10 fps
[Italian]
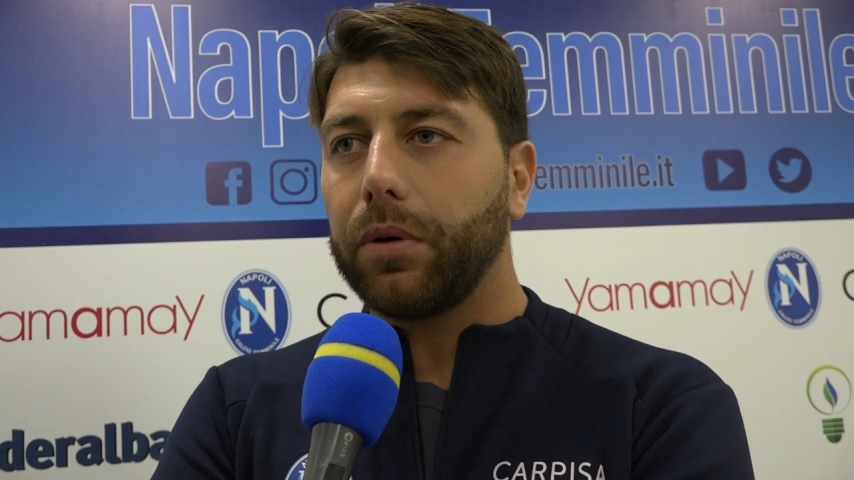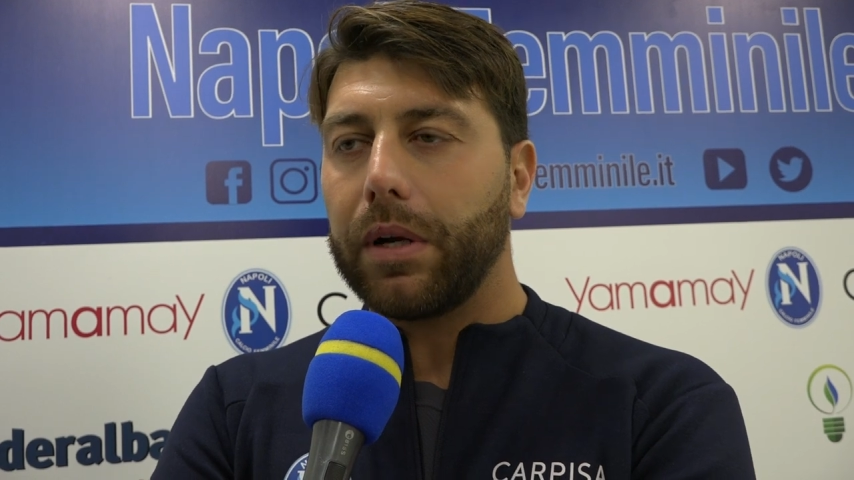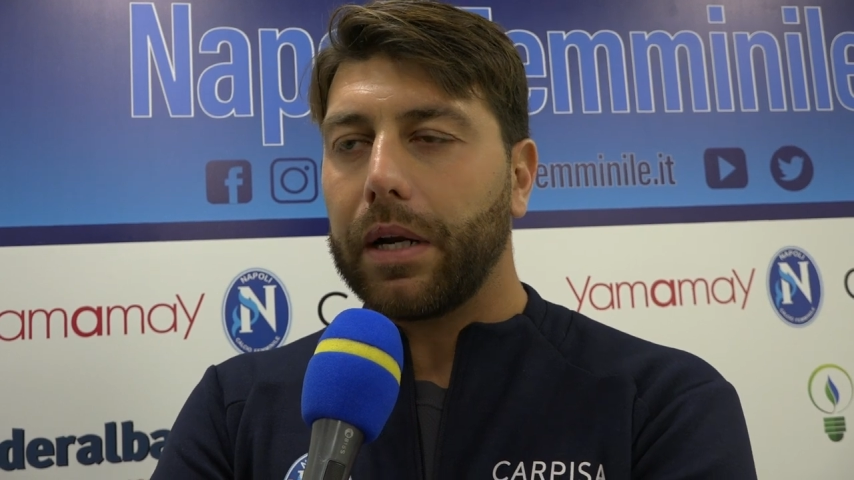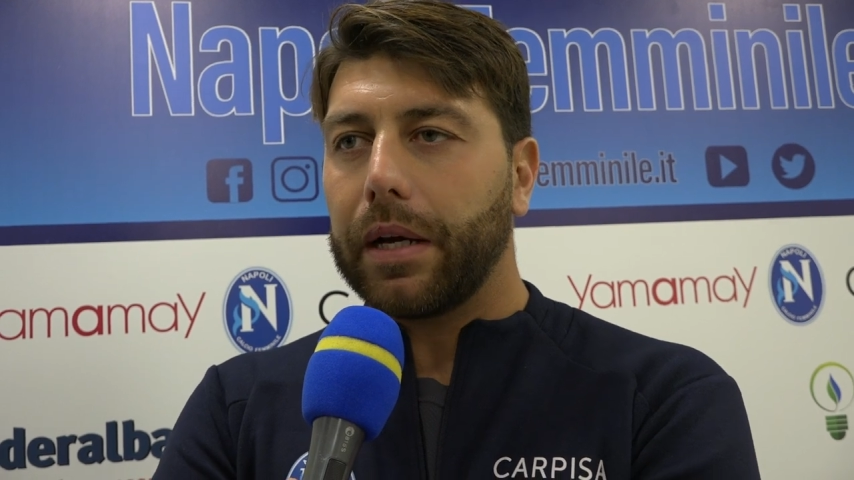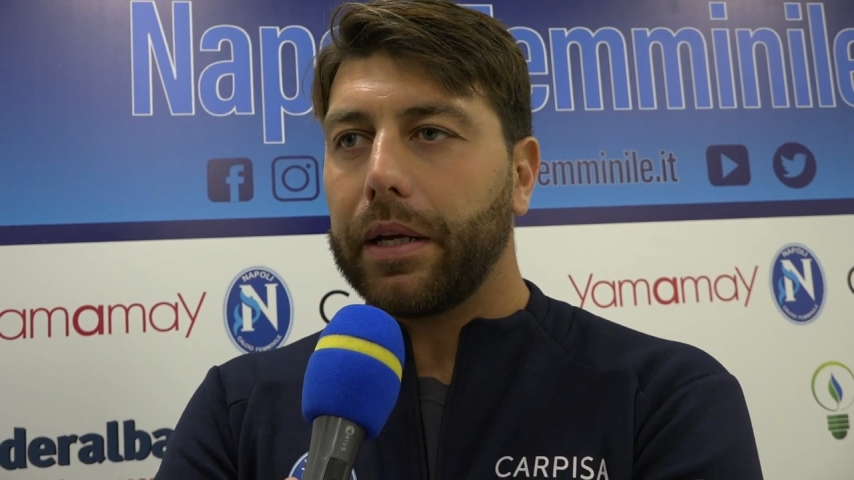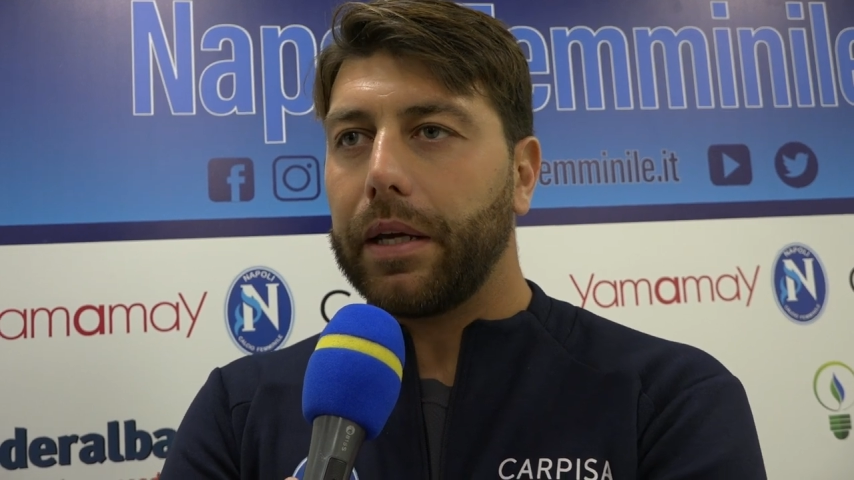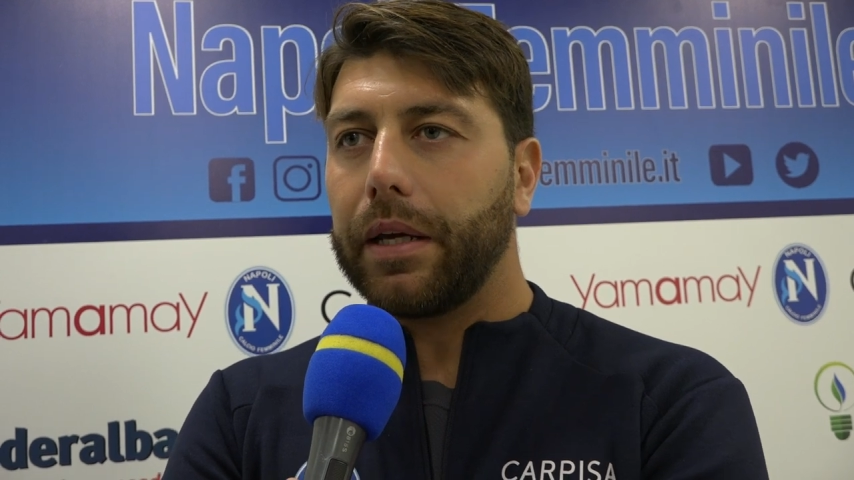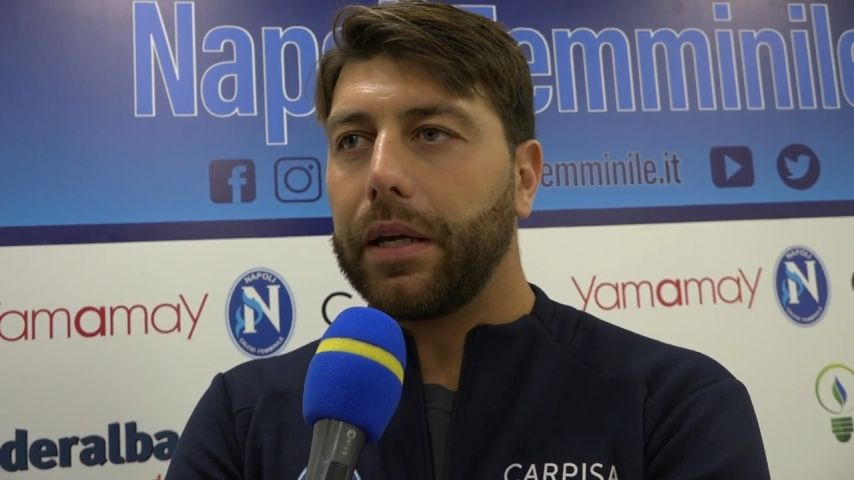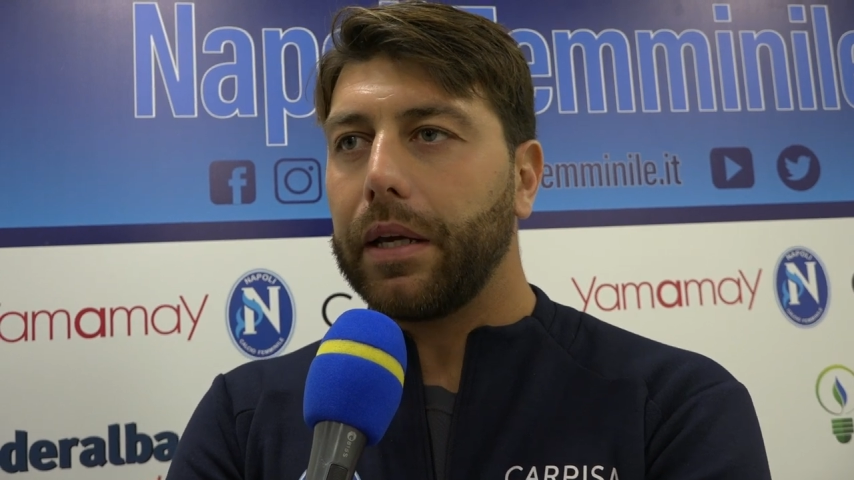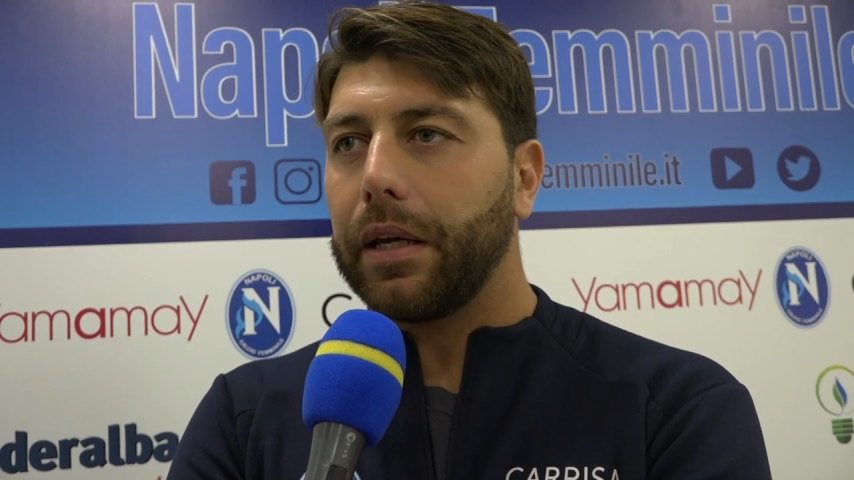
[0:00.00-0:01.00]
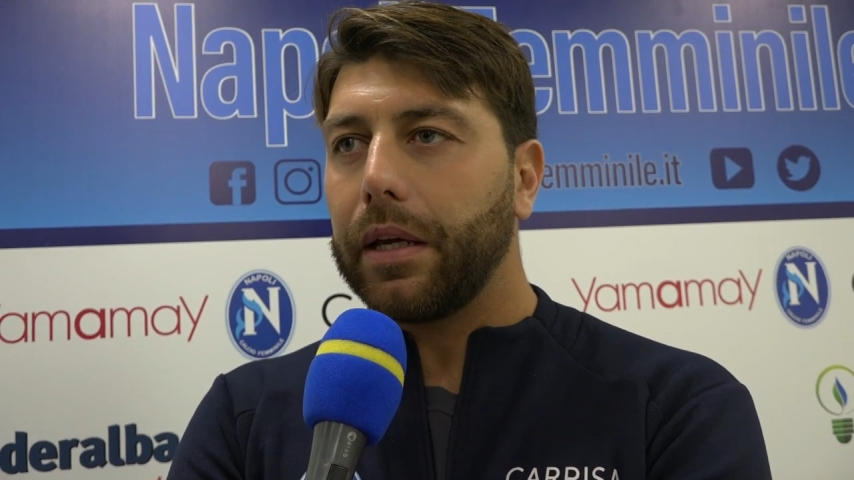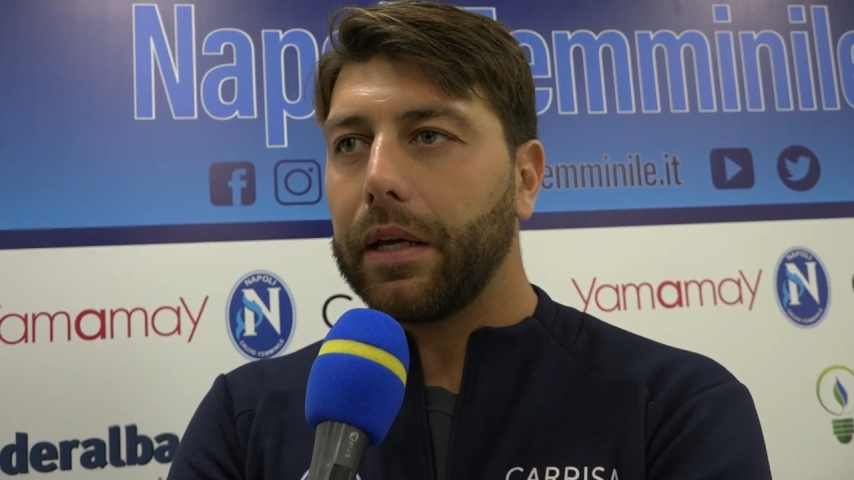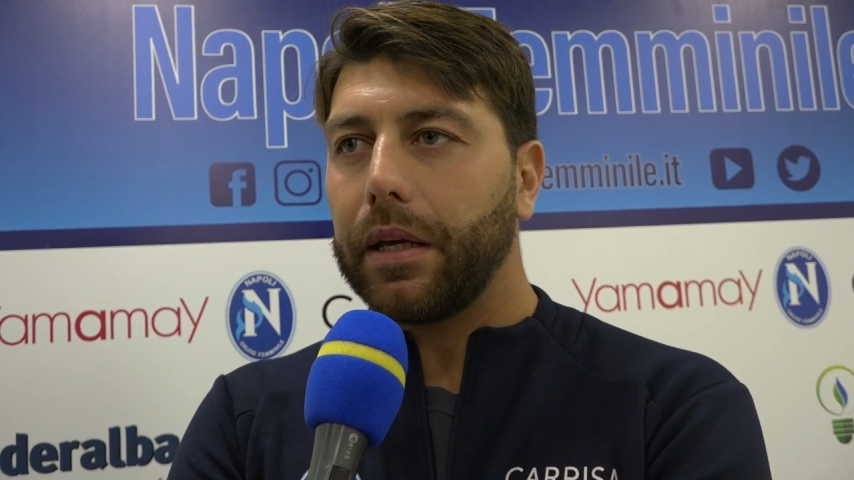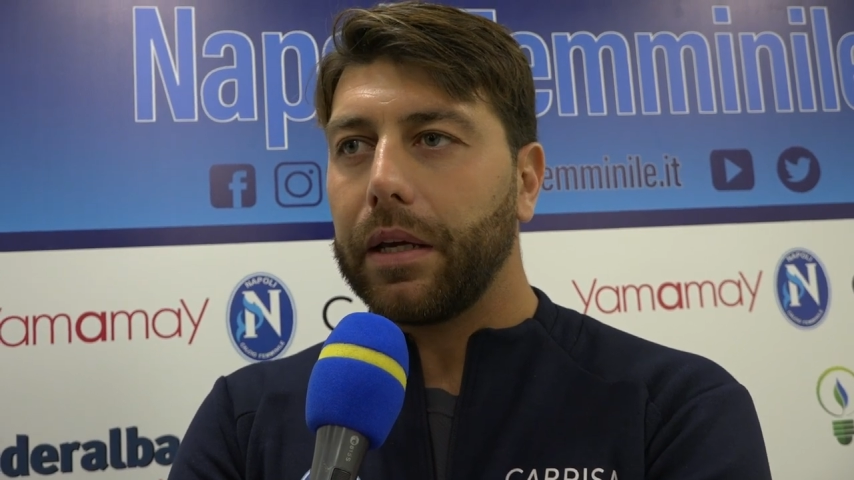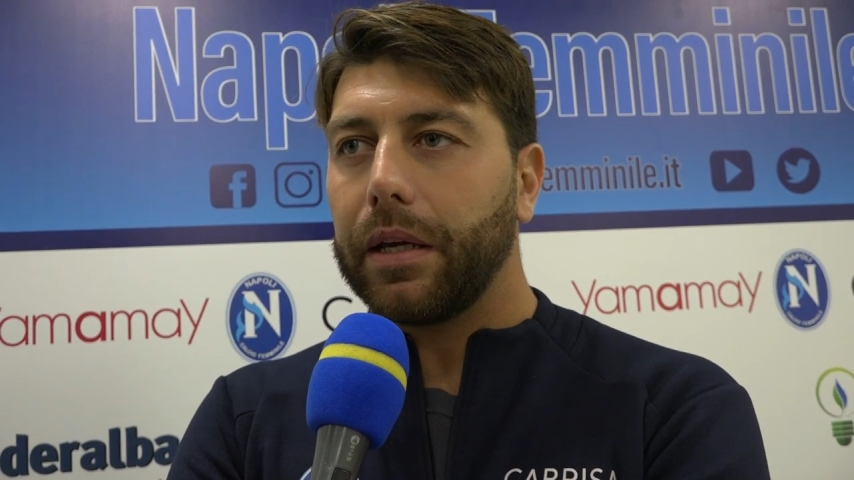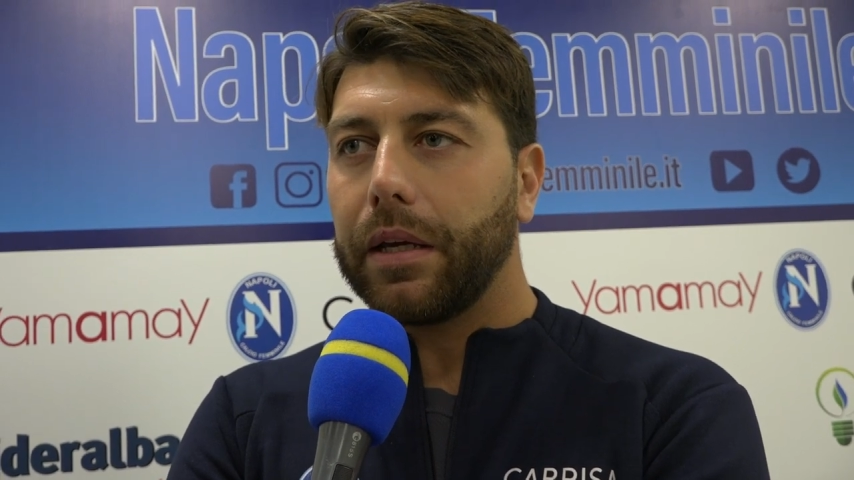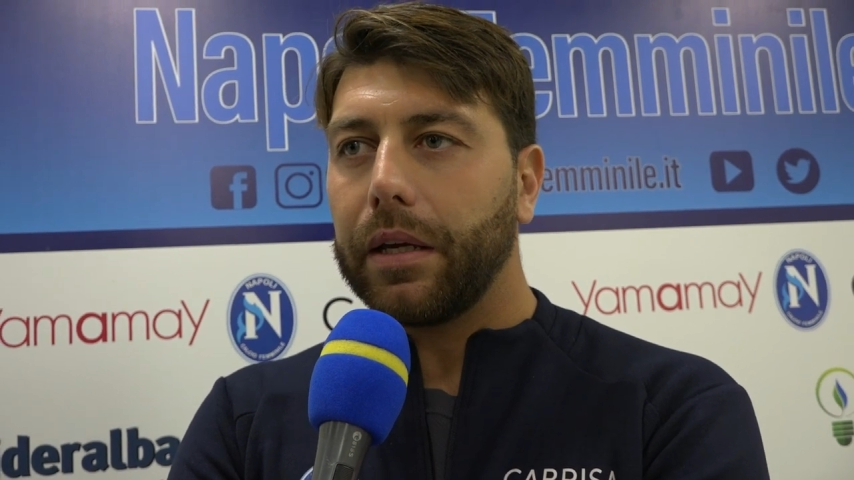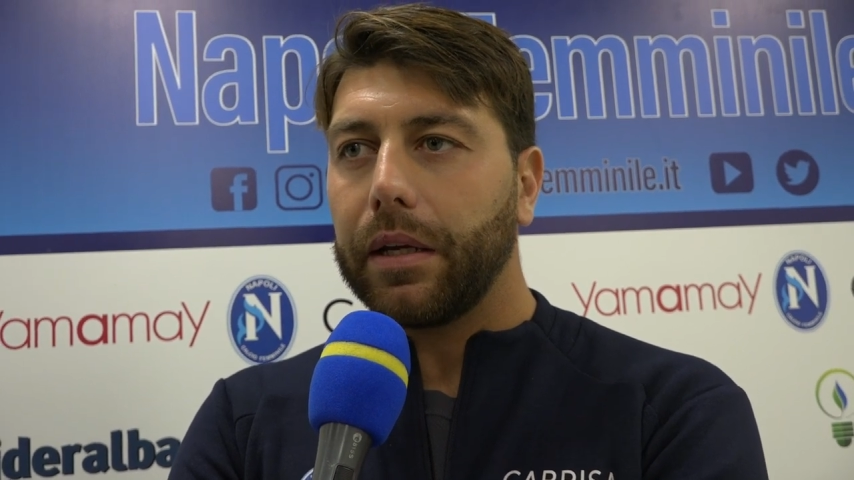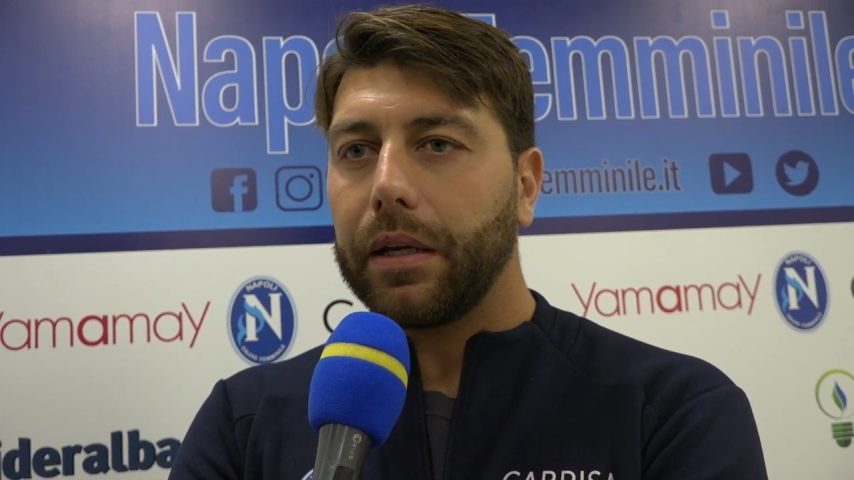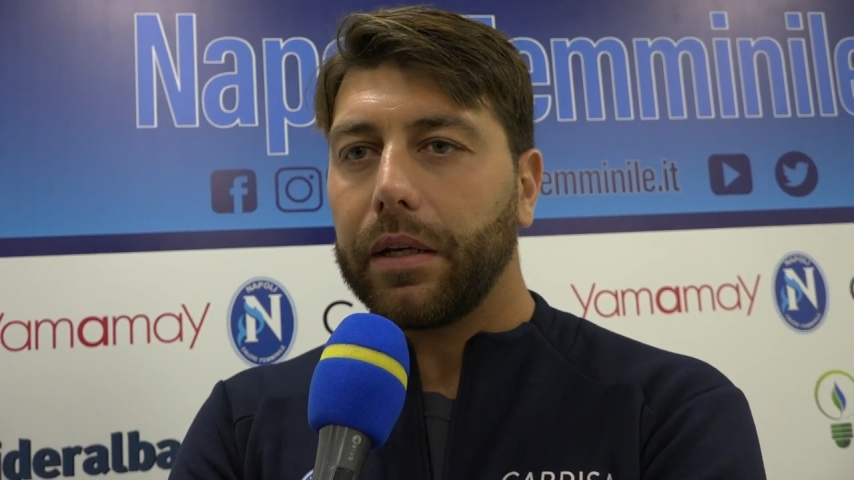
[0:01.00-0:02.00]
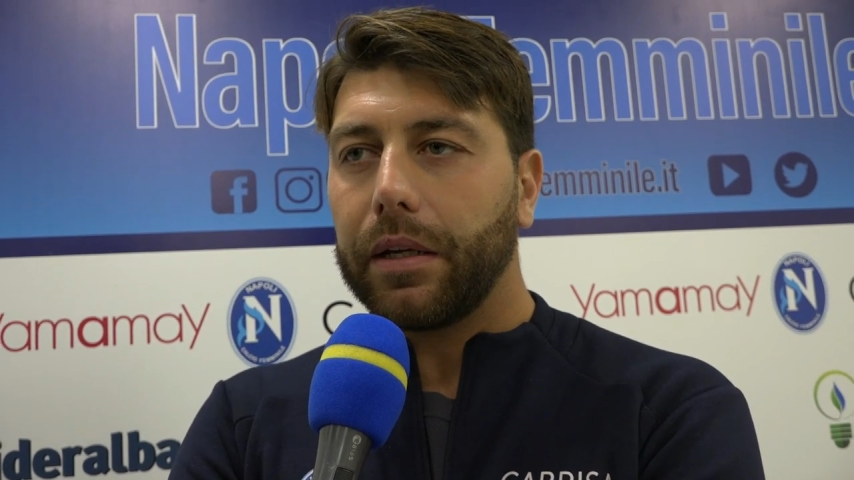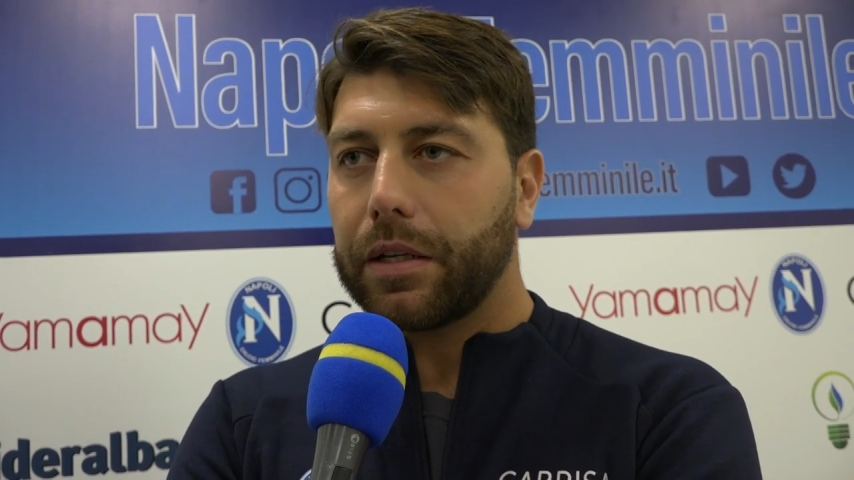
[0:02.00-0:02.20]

quella che